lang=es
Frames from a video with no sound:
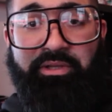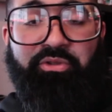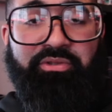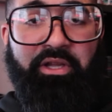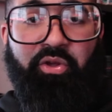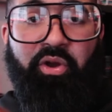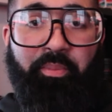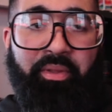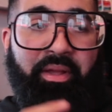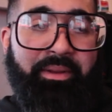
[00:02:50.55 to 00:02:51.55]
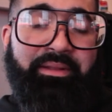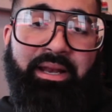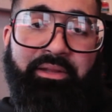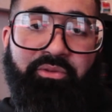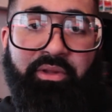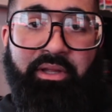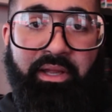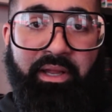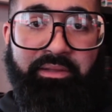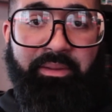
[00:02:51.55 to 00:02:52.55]
o sea, los seguidores, pueda ver talento de
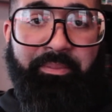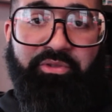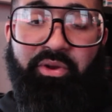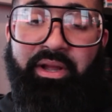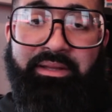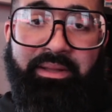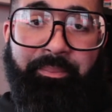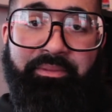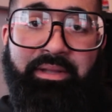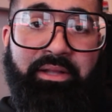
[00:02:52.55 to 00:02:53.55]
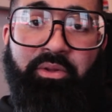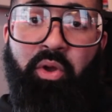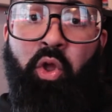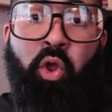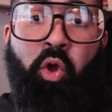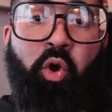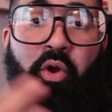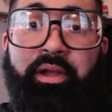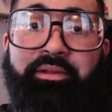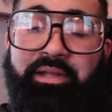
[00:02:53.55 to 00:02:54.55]
esa persona que está empezando o
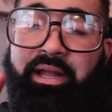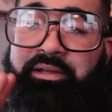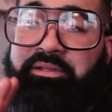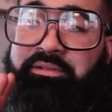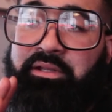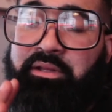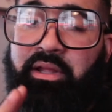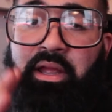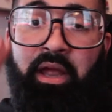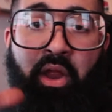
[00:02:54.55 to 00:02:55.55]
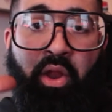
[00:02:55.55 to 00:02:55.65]
que quizás necesite